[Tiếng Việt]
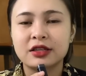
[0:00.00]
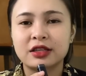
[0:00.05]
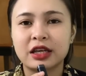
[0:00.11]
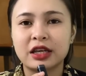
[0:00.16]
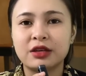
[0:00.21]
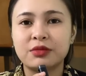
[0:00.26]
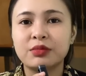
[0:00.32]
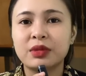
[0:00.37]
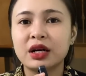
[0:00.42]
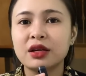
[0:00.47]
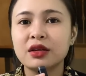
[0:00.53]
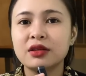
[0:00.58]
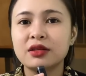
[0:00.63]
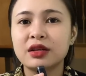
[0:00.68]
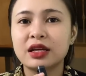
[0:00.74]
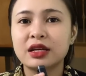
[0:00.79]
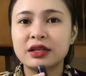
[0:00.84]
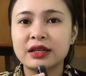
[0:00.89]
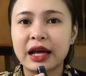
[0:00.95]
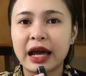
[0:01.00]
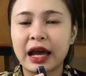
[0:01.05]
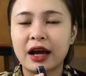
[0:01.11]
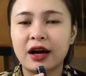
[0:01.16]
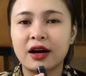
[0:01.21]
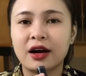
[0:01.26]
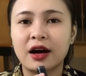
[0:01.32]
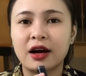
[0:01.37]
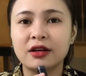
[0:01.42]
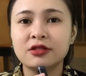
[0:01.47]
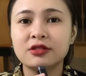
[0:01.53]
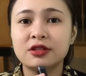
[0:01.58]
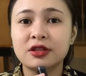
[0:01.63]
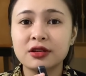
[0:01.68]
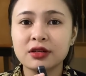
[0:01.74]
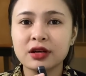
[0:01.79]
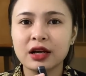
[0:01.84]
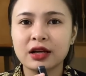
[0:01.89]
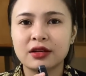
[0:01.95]
Chị mới đi ra ở
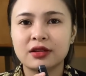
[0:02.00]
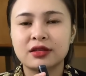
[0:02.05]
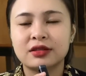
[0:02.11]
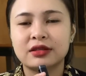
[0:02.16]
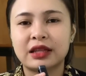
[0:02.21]
trước á.